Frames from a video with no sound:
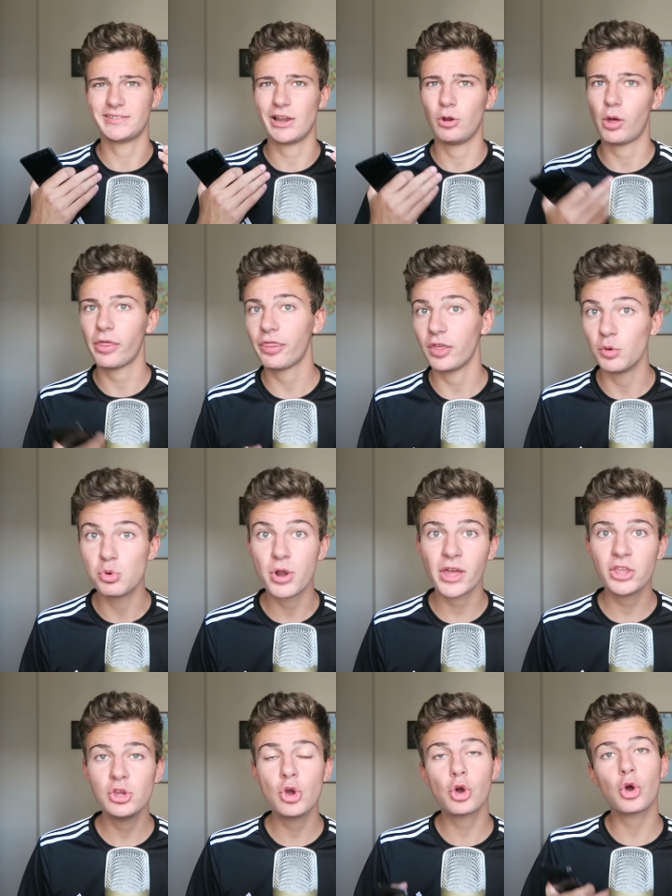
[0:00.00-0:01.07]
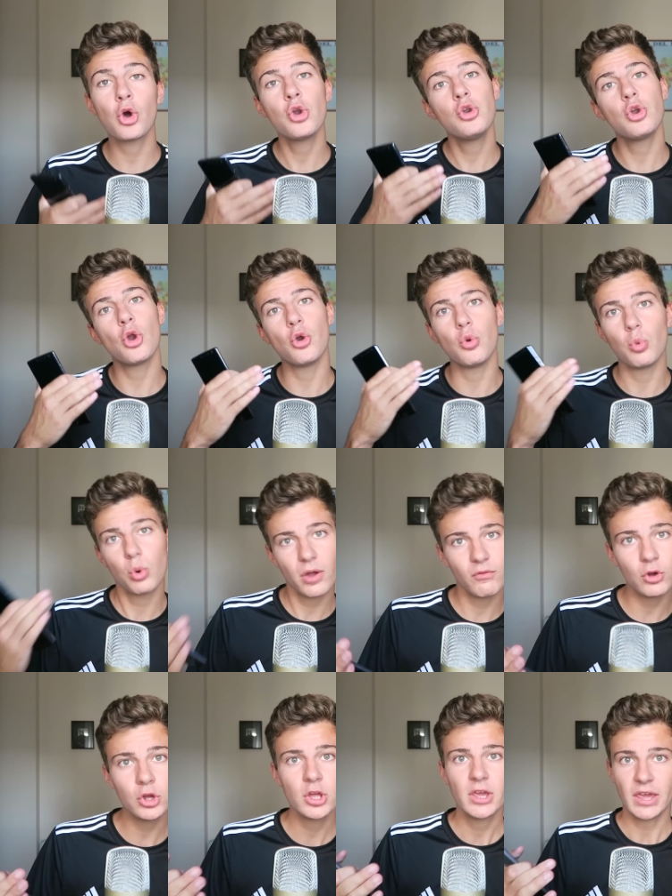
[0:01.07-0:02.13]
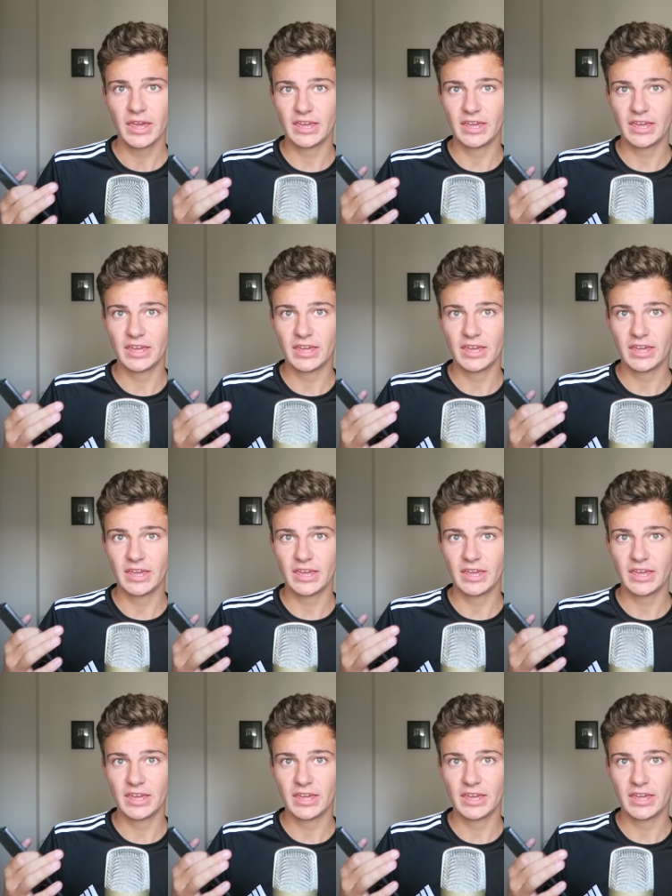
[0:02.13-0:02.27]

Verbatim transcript: salió hace un año con lo nuevo